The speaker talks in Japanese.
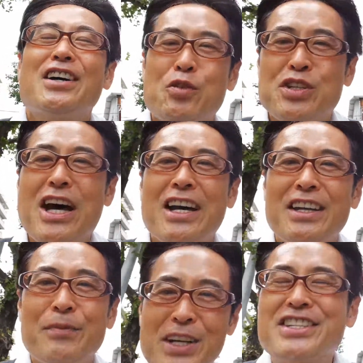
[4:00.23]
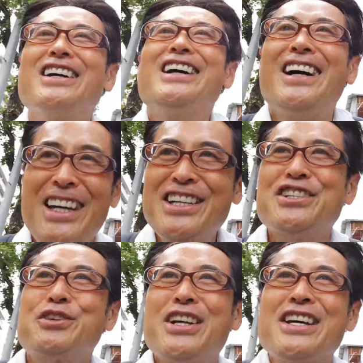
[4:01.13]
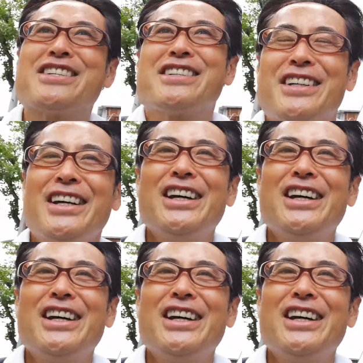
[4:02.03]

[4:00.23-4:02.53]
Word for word: ございますはい以上です